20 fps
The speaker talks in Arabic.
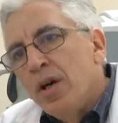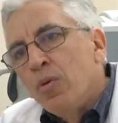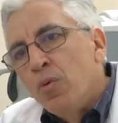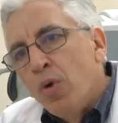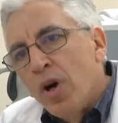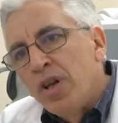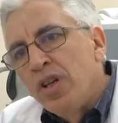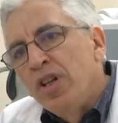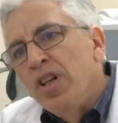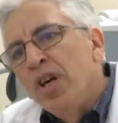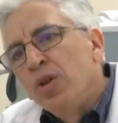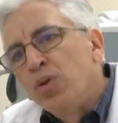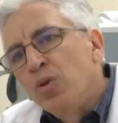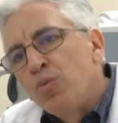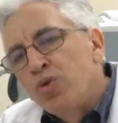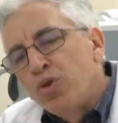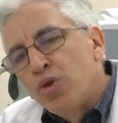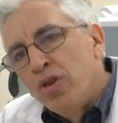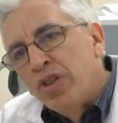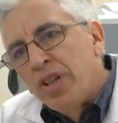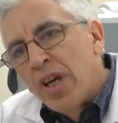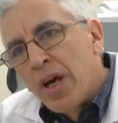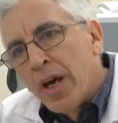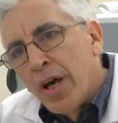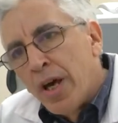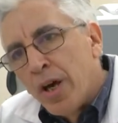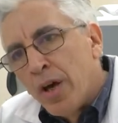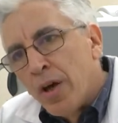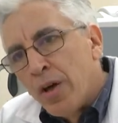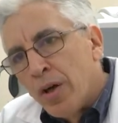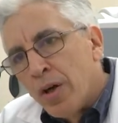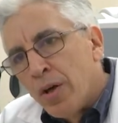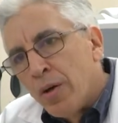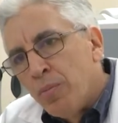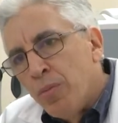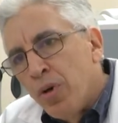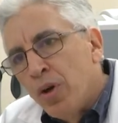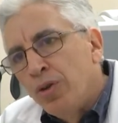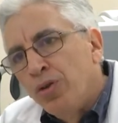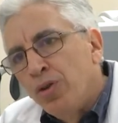واحد اللي عنده مشكل تاع
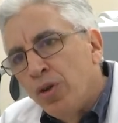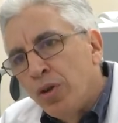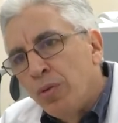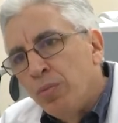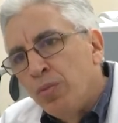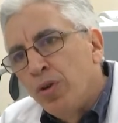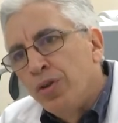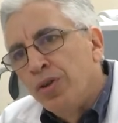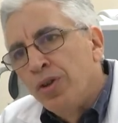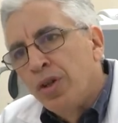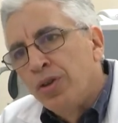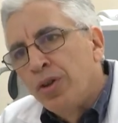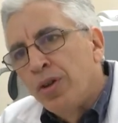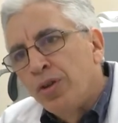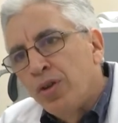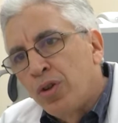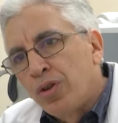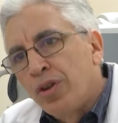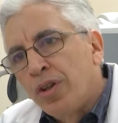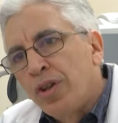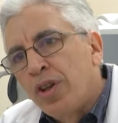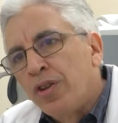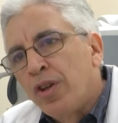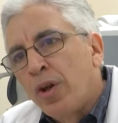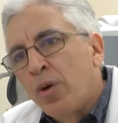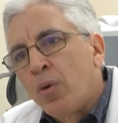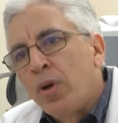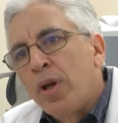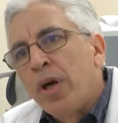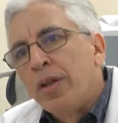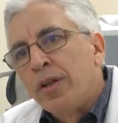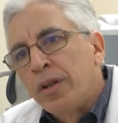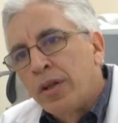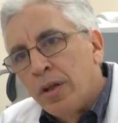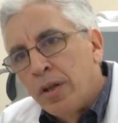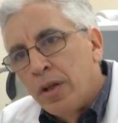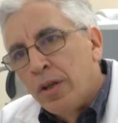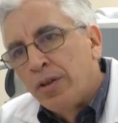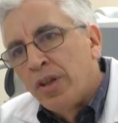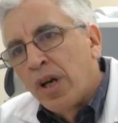بعد بعد النظر نقص النظر ولا هذيك
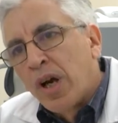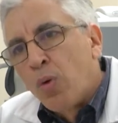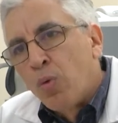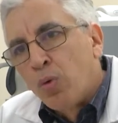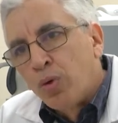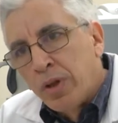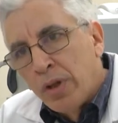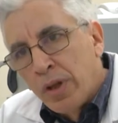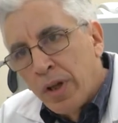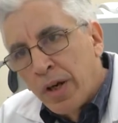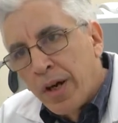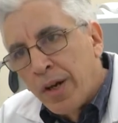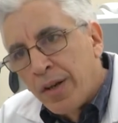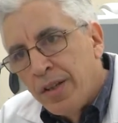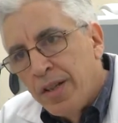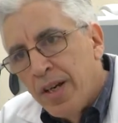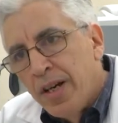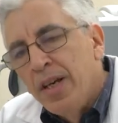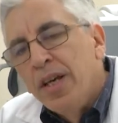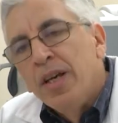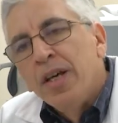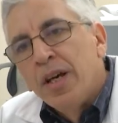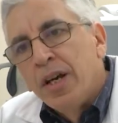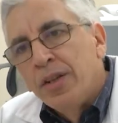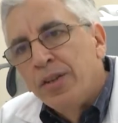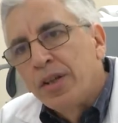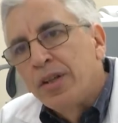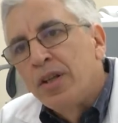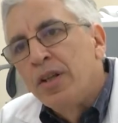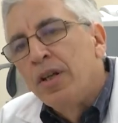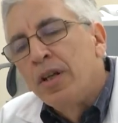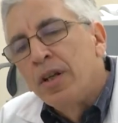التقوس القرنيه هذاك